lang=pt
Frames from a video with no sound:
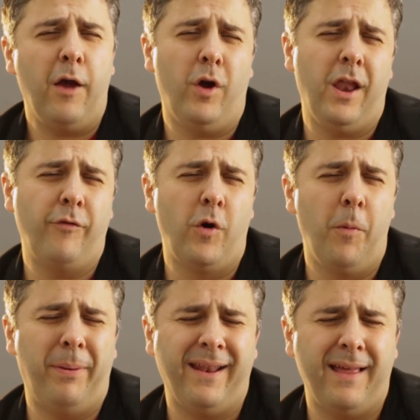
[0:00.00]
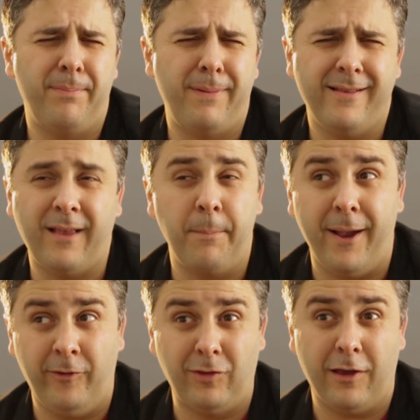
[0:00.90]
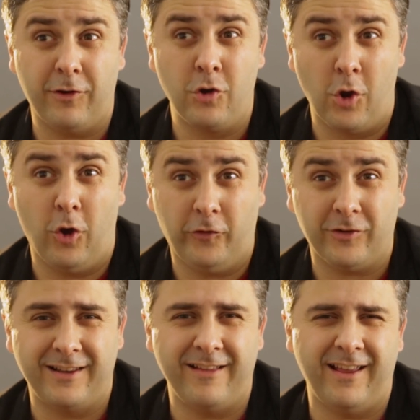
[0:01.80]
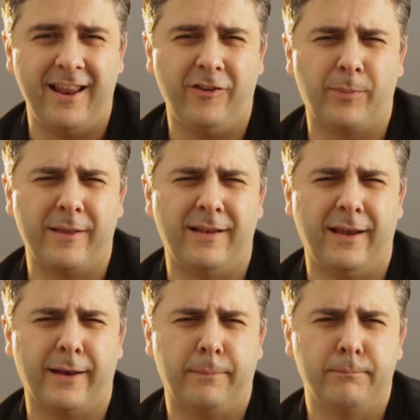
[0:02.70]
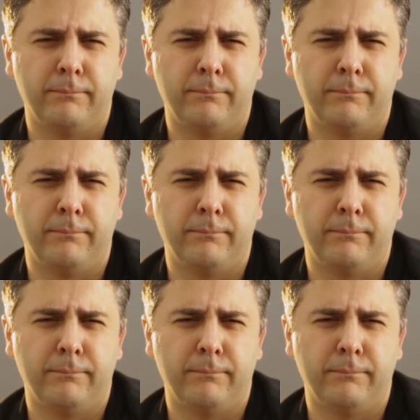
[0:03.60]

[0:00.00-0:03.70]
Agora vou para a mesa mais tecnológica da internet brasileira.